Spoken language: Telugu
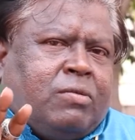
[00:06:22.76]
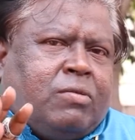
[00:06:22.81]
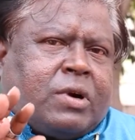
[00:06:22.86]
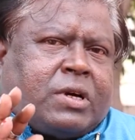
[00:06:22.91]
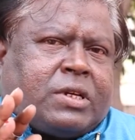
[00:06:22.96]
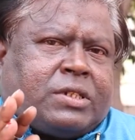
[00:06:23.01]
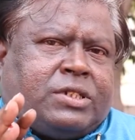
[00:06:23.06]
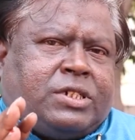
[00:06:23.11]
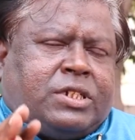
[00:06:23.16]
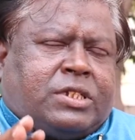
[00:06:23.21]

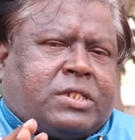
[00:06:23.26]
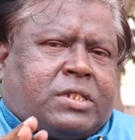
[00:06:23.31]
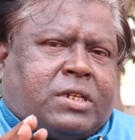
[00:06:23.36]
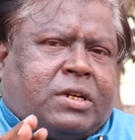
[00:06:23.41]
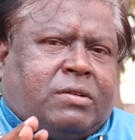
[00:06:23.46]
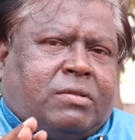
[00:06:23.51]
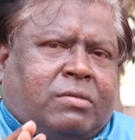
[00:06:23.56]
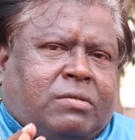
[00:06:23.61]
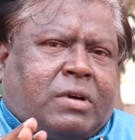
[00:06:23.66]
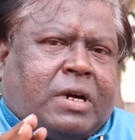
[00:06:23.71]
ఒక
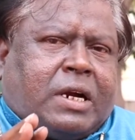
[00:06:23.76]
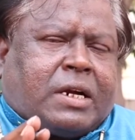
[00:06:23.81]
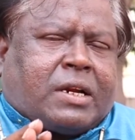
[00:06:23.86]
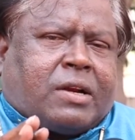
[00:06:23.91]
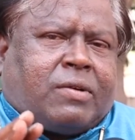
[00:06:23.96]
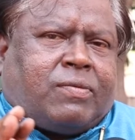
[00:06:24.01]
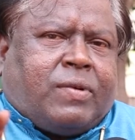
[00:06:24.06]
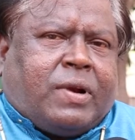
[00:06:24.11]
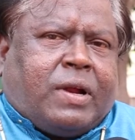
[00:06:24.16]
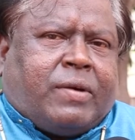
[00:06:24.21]
చిత్రం
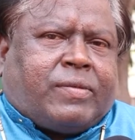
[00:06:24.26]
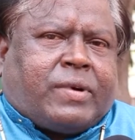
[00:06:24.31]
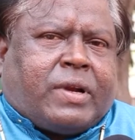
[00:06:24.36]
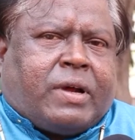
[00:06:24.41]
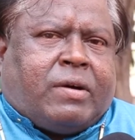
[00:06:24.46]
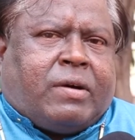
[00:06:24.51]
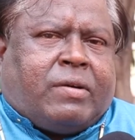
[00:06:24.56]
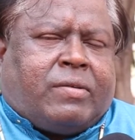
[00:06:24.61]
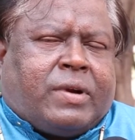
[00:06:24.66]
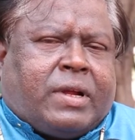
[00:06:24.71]
అటర్ ఫ్లాప్
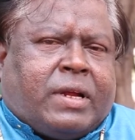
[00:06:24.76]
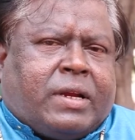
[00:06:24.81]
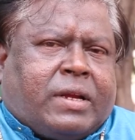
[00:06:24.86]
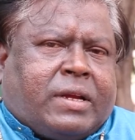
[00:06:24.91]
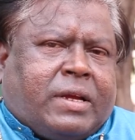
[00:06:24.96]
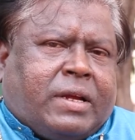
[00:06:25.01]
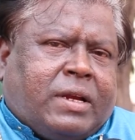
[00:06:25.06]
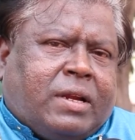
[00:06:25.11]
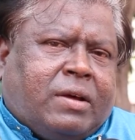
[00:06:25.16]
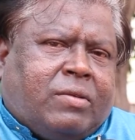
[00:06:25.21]

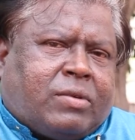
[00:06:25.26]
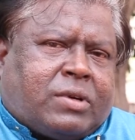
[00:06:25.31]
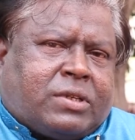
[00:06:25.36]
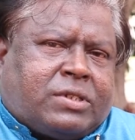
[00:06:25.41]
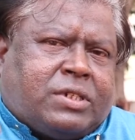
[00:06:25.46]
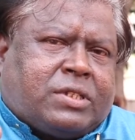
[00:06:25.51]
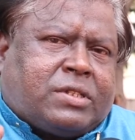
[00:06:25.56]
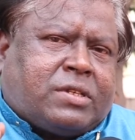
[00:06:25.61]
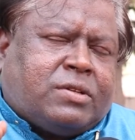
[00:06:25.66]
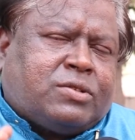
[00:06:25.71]
అవ్వడానికైనా ఒక
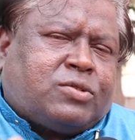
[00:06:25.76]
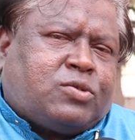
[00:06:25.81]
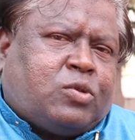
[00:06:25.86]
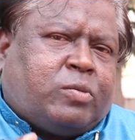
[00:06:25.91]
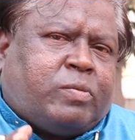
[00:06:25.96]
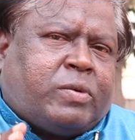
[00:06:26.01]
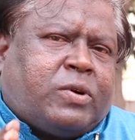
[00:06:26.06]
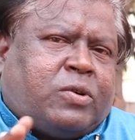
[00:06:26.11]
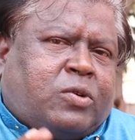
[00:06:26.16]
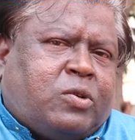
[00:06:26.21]
చిత్రం
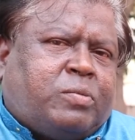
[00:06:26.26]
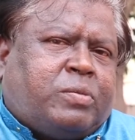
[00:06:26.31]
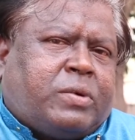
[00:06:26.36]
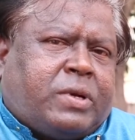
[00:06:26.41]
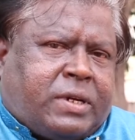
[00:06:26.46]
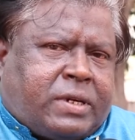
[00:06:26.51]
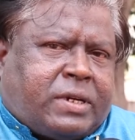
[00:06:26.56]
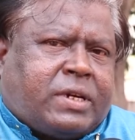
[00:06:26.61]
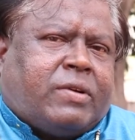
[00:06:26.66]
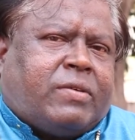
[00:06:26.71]
సూపర్
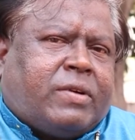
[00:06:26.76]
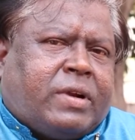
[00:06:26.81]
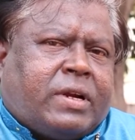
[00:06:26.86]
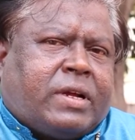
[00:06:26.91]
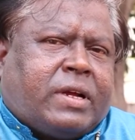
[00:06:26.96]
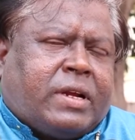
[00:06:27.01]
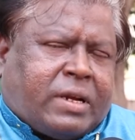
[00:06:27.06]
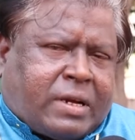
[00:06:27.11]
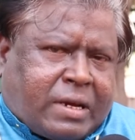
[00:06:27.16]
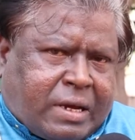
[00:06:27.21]
డూపర్ హిట్
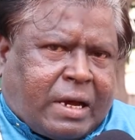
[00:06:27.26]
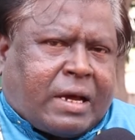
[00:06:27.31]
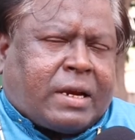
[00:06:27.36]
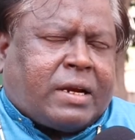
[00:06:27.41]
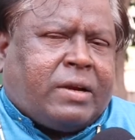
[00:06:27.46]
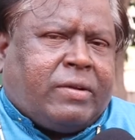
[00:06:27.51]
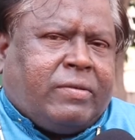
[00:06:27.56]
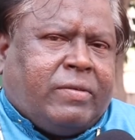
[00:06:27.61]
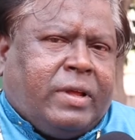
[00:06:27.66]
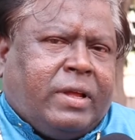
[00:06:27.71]
అవ్వడానికైనా
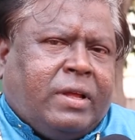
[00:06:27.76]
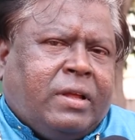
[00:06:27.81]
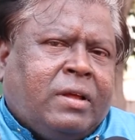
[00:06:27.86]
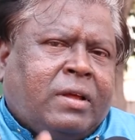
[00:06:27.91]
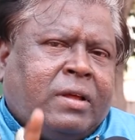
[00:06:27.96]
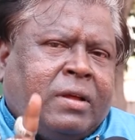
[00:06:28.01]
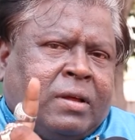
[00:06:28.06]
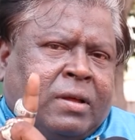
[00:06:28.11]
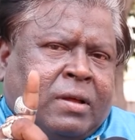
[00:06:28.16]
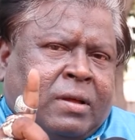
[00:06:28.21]
కారణమే
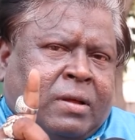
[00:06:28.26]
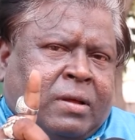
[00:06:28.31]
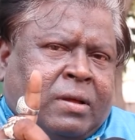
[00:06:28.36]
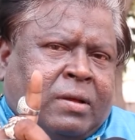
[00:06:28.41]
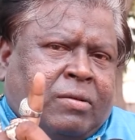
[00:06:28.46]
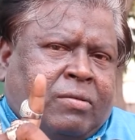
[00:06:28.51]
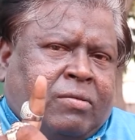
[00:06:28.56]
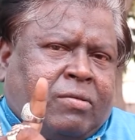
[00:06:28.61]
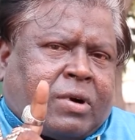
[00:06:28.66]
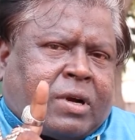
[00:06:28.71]

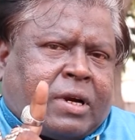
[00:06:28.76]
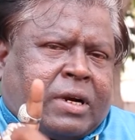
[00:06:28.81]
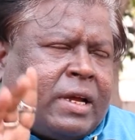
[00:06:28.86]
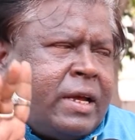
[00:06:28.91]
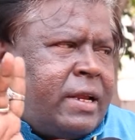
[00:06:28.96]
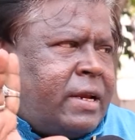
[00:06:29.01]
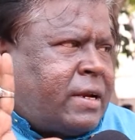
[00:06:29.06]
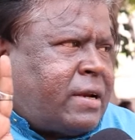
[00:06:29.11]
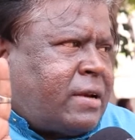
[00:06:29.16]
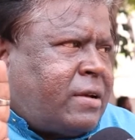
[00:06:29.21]
ఒక
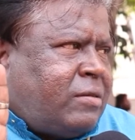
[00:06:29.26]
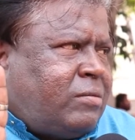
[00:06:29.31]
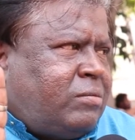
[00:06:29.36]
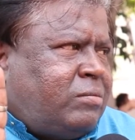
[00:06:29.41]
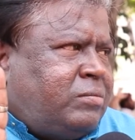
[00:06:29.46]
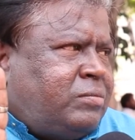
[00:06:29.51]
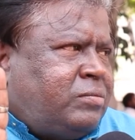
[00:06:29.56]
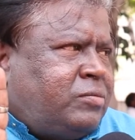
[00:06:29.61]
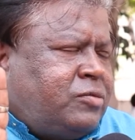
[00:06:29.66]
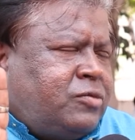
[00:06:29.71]
డైరెక్టర్
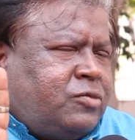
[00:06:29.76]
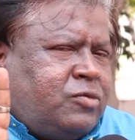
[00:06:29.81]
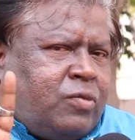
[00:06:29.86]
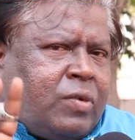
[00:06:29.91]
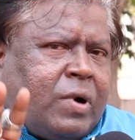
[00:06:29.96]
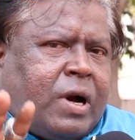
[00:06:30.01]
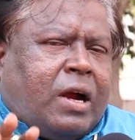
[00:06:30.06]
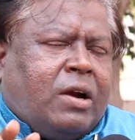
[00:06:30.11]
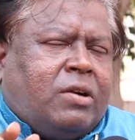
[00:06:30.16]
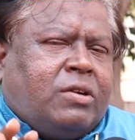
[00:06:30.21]

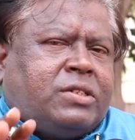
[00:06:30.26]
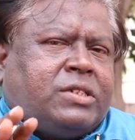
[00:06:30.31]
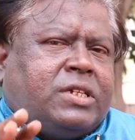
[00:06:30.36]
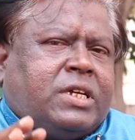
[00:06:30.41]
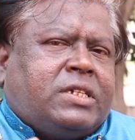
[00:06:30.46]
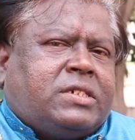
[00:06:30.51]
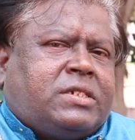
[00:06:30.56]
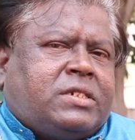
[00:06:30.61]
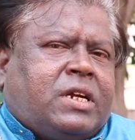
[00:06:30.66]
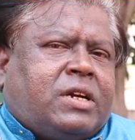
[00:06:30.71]
వాళ్ళు
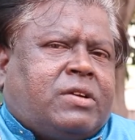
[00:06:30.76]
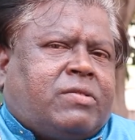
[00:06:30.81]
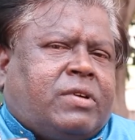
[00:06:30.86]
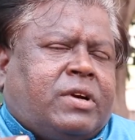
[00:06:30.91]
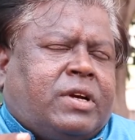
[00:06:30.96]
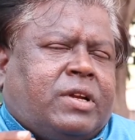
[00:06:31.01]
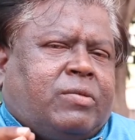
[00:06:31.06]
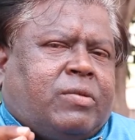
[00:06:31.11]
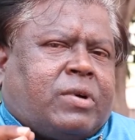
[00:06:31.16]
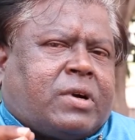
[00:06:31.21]

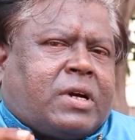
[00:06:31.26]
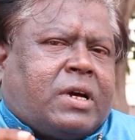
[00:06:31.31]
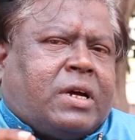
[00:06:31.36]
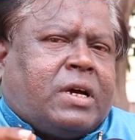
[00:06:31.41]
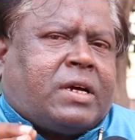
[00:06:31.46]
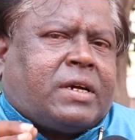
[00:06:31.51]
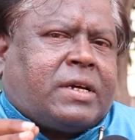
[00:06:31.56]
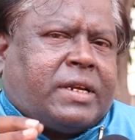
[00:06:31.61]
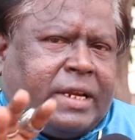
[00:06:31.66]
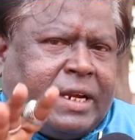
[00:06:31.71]
చేసినటువంటి ఒక
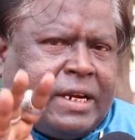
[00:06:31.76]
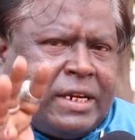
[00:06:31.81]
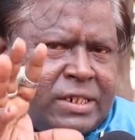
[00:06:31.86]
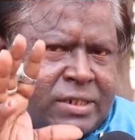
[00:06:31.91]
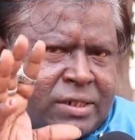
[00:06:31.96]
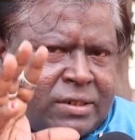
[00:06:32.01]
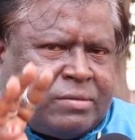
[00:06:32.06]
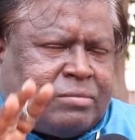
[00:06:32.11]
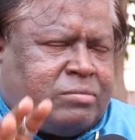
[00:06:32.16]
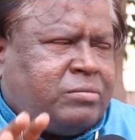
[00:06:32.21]

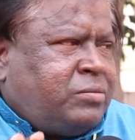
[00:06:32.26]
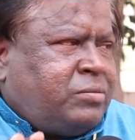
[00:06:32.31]
క్రియేషన్